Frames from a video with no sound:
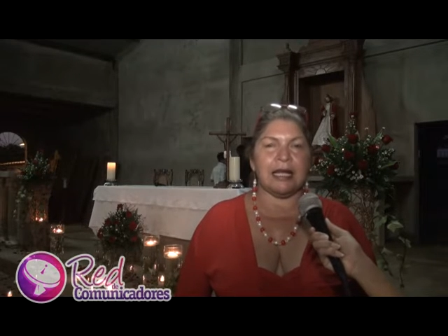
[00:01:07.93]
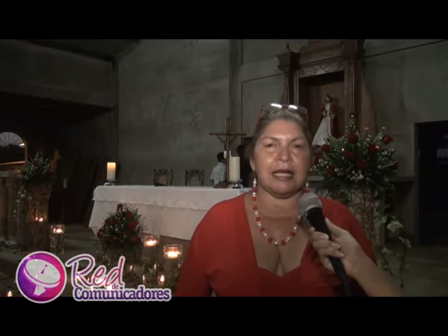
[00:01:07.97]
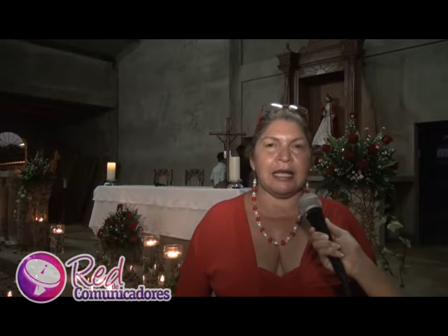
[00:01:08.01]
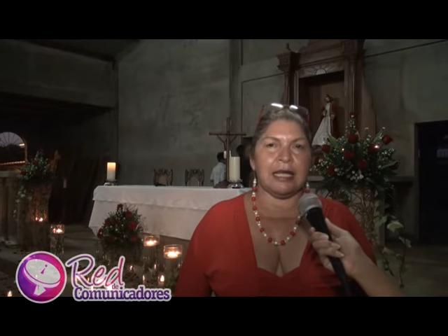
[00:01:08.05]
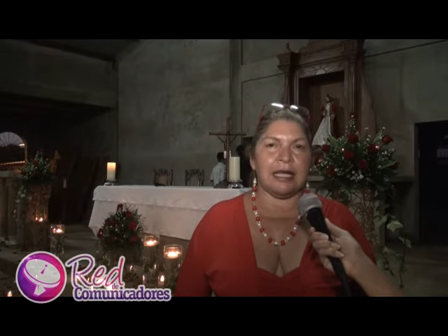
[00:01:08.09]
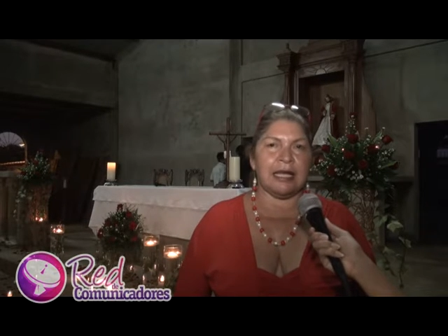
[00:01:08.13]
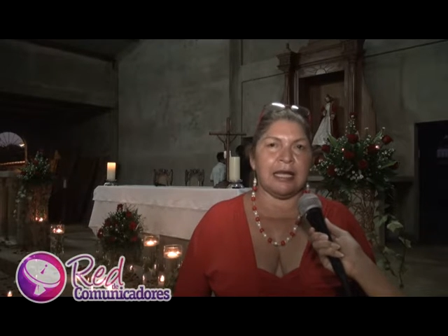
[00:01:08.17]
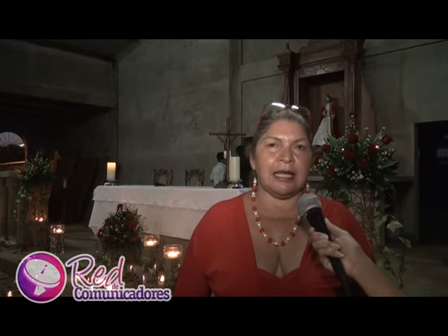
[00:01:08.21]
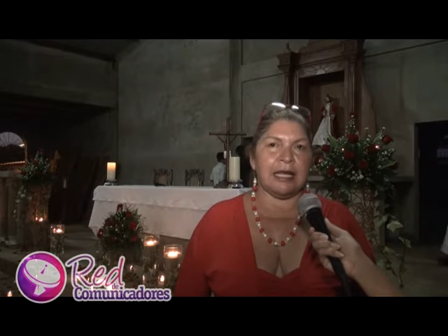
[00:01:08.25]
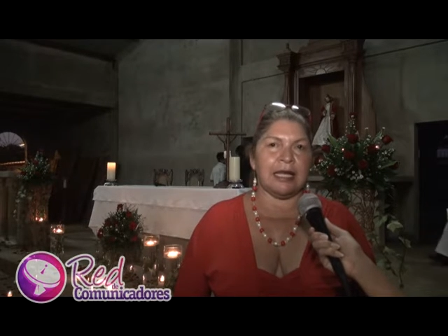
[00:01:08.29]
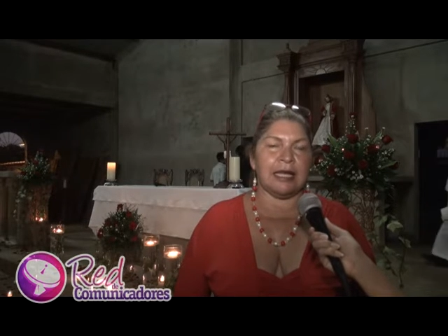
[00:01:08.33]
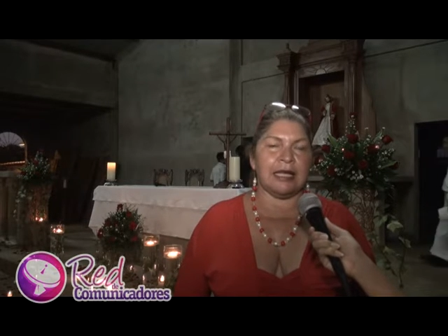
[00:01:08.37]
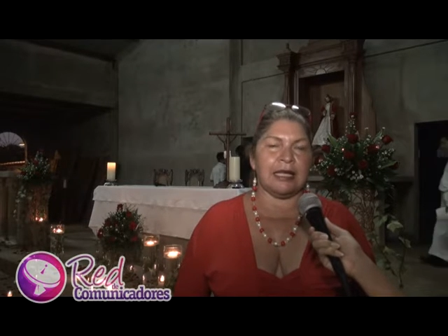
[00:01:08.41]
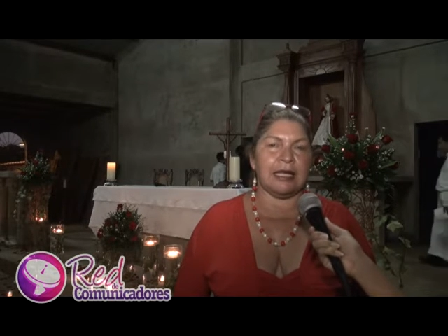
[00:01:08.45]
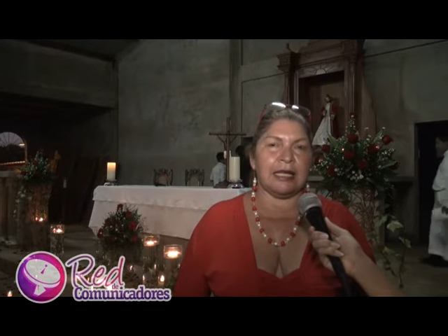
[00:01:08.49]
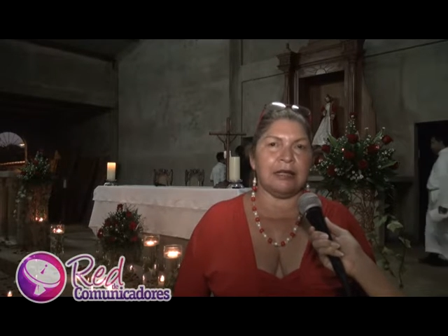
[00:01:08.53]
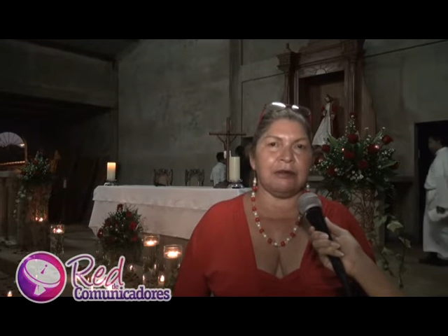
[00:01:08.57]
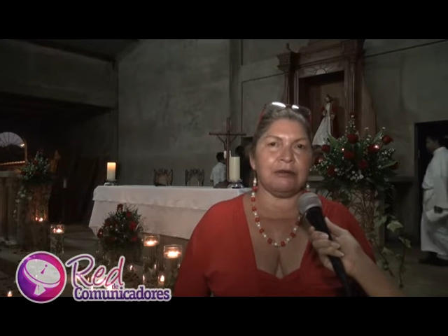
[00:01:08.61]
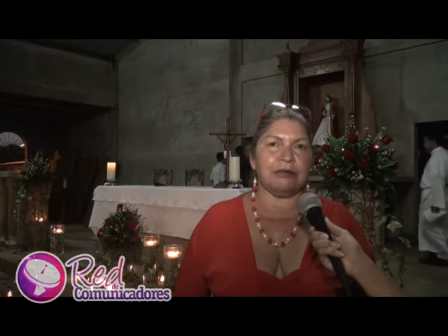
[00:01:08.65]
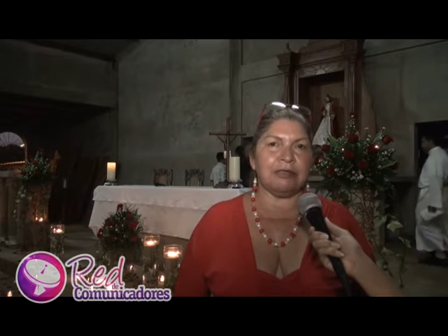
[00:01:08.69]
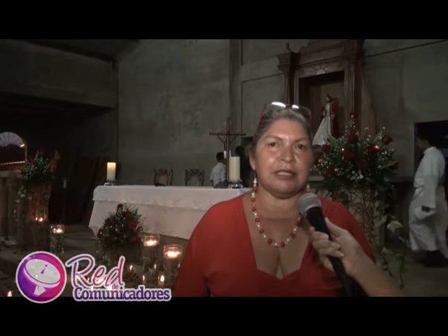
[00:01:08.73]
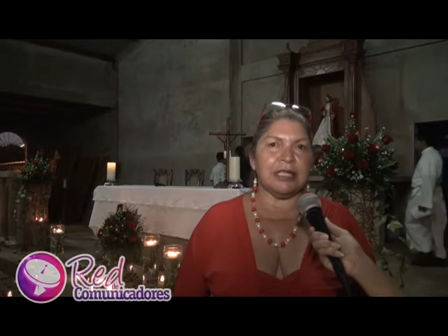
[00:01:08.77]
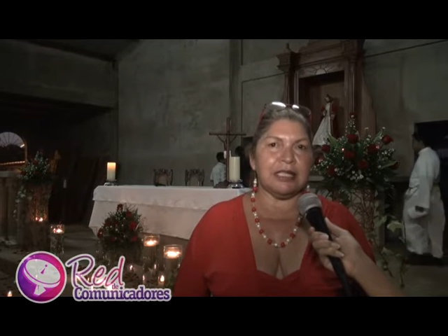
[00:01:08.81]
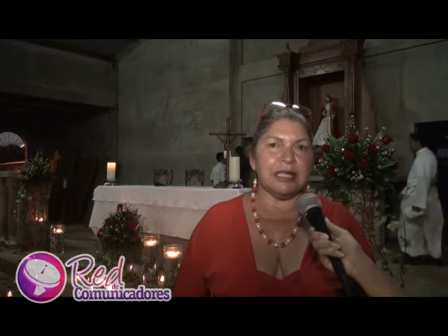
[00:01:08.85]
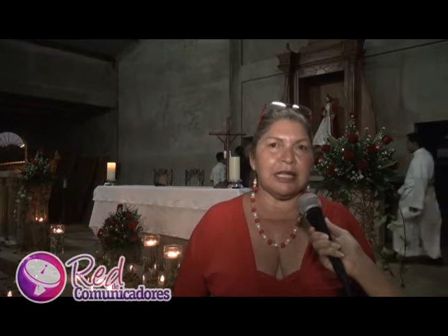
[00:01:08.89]
eh, que
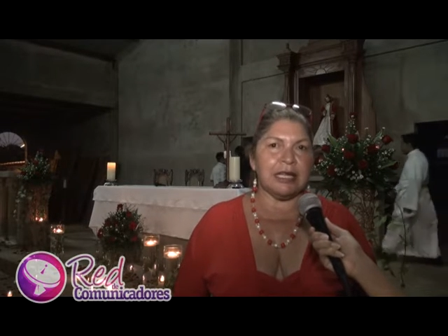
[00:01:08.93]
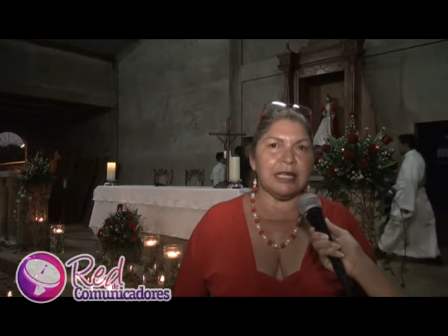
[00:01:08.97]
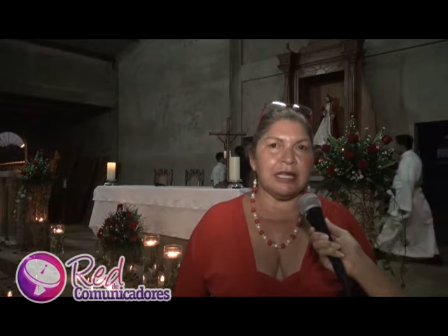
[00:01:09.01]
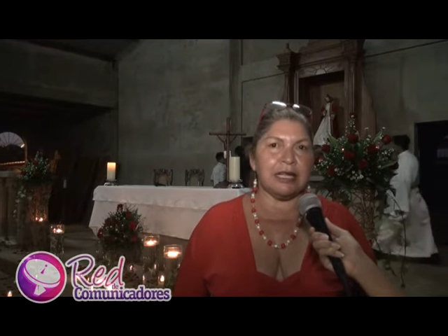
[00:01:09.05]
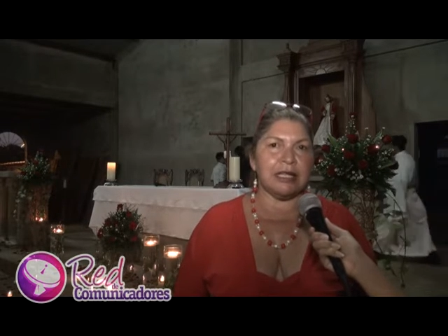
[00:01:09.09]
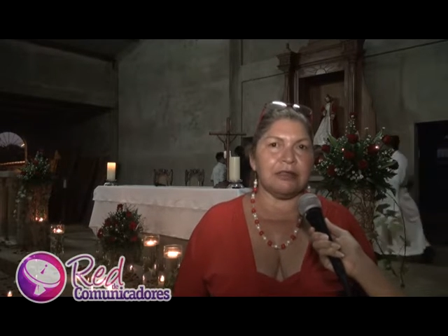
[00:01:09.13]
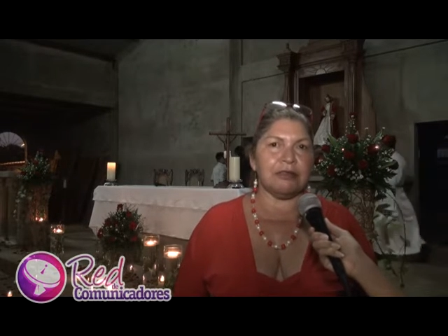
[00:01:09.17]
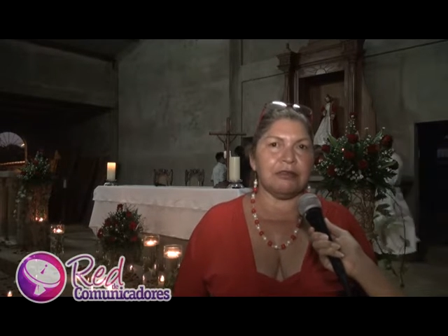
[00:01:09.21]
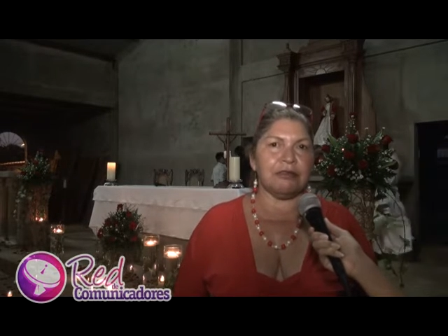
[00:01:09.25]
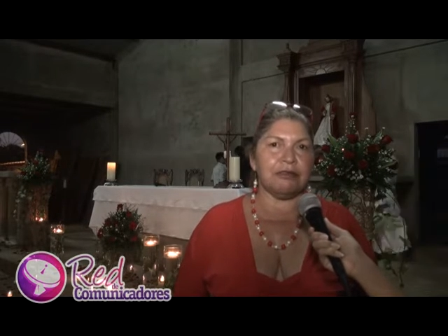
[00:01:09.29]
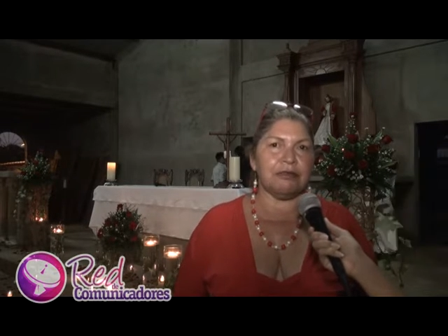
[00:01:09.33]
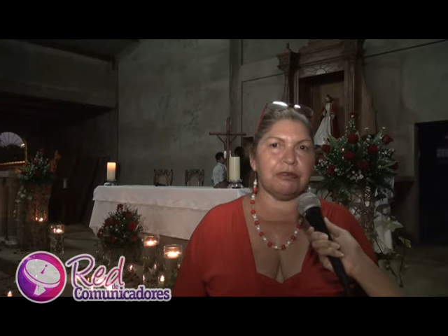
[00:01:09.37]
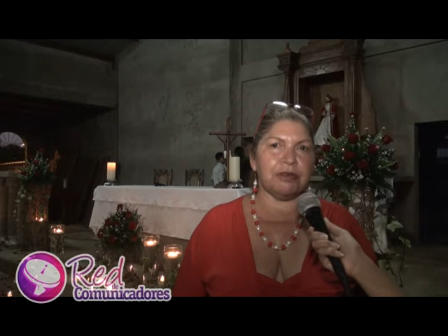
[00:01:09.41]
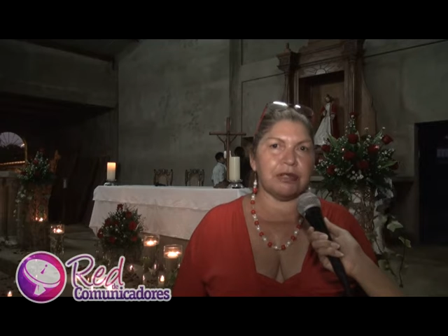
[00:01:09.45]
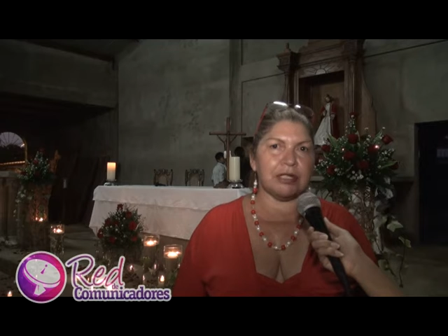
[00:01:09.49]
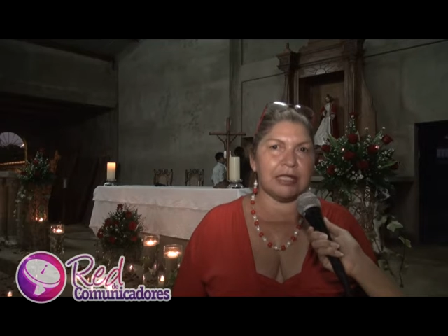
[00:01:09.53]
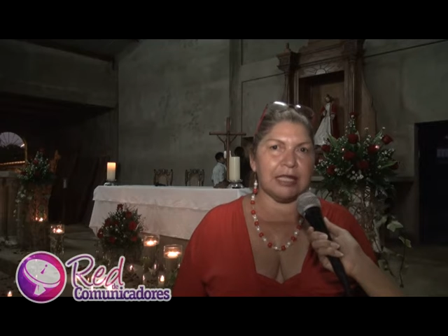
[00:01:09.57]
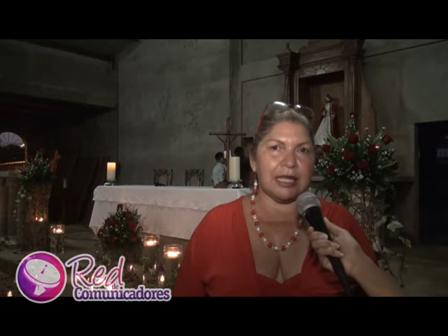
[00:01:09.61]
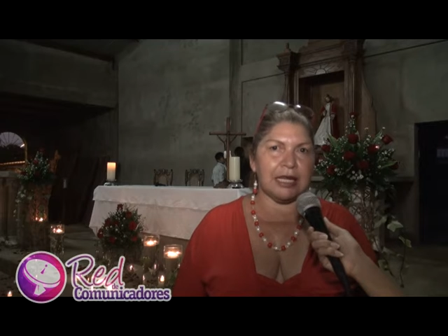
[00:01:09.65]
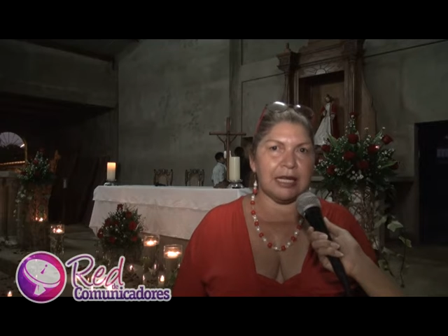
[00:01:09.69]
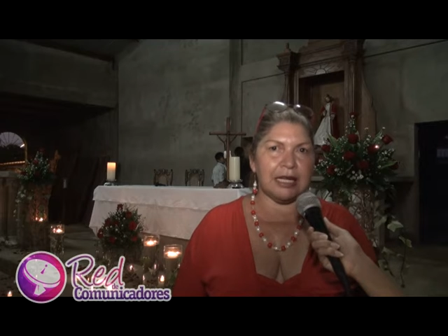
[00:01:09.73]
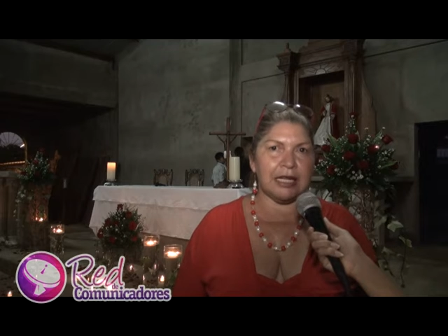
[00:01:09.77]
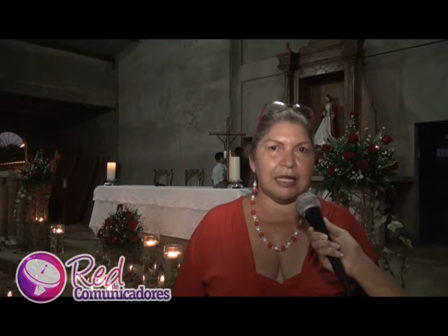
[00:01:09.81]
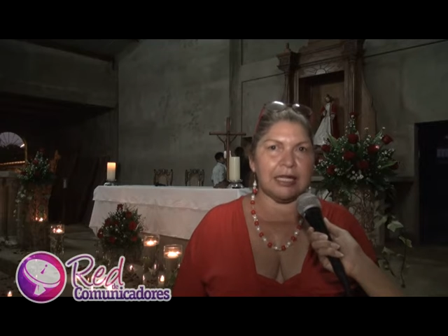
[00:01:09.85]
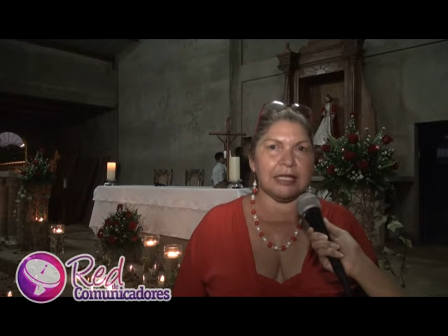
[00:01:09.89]
nos siga dando
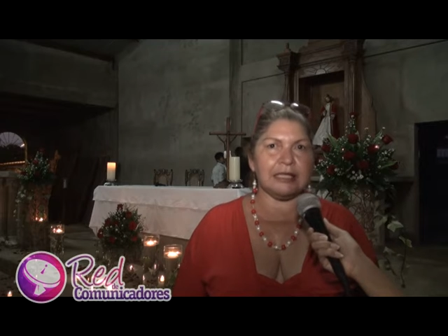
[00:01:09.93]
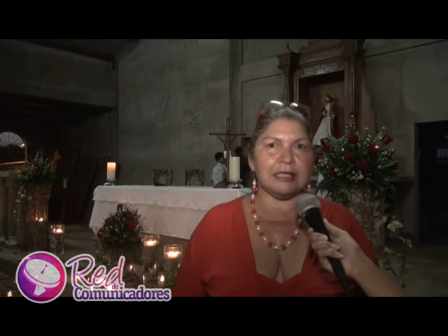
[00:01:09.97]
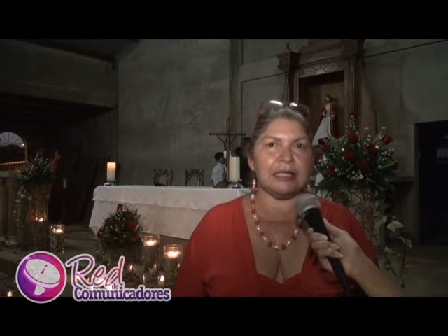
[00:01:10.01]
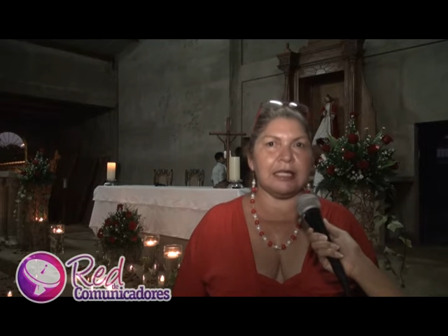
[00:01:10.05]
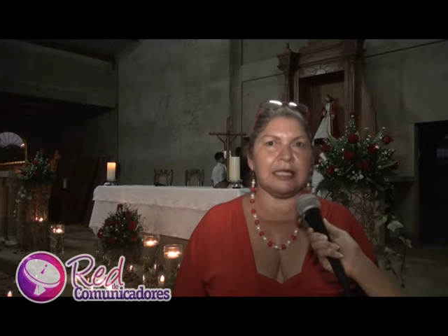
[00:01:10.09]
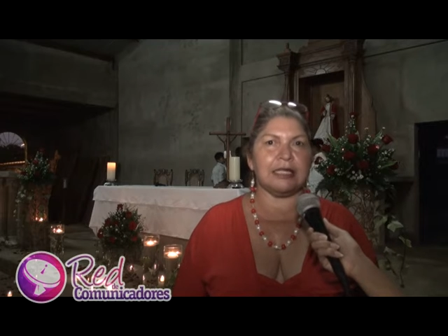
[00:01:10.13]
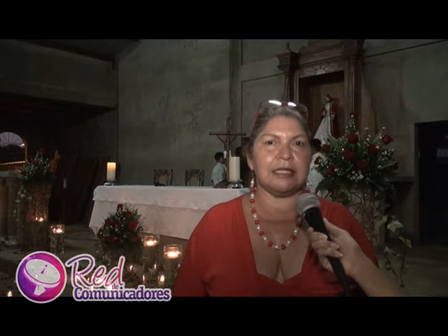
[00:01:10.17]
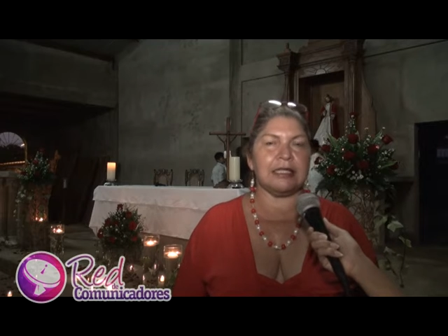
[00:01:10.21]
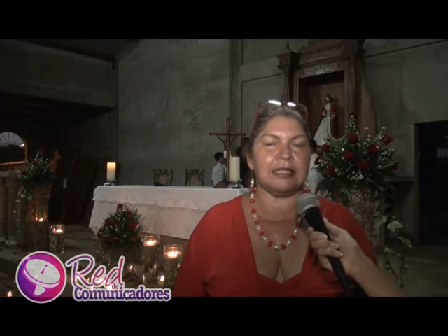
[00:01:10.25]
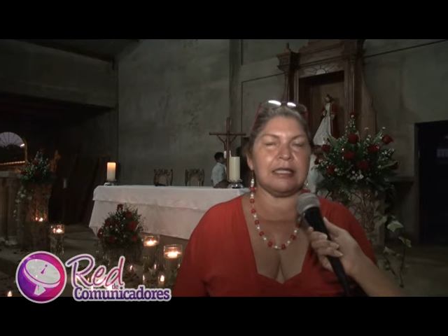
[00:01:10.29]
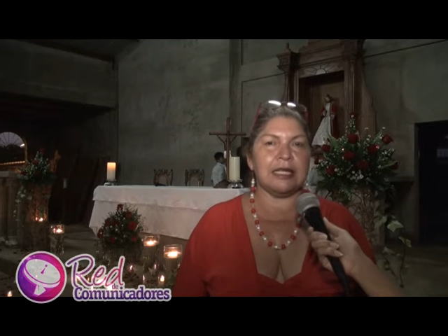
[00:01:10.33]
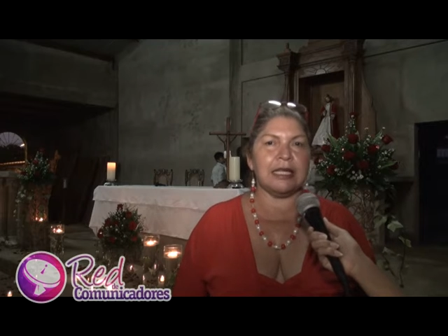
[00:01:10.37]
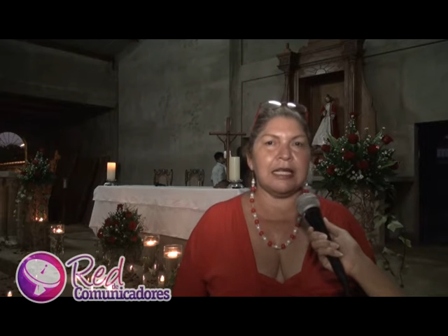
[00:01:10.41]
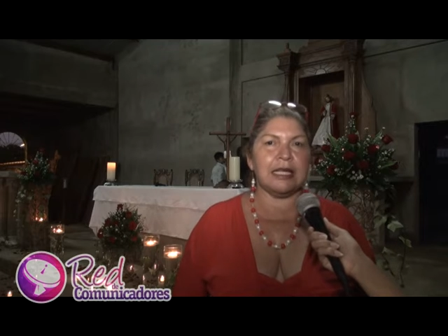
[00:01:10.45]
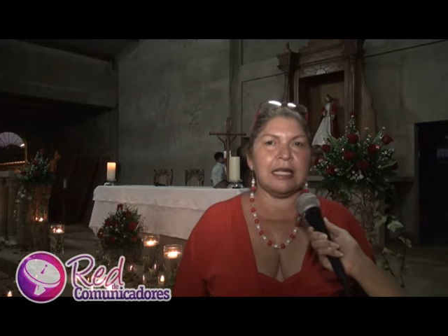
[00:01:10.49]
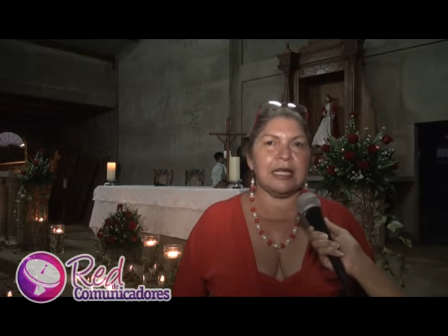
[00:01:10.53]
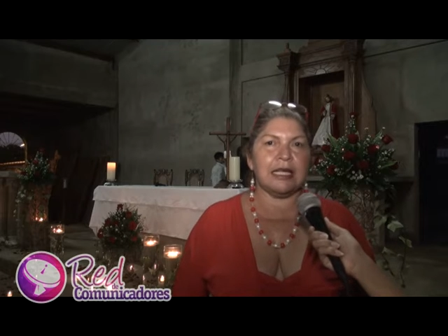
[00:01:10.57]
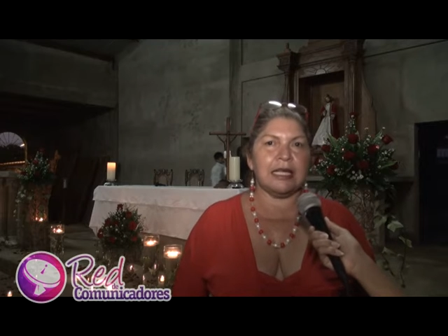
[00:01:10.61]
fortalezas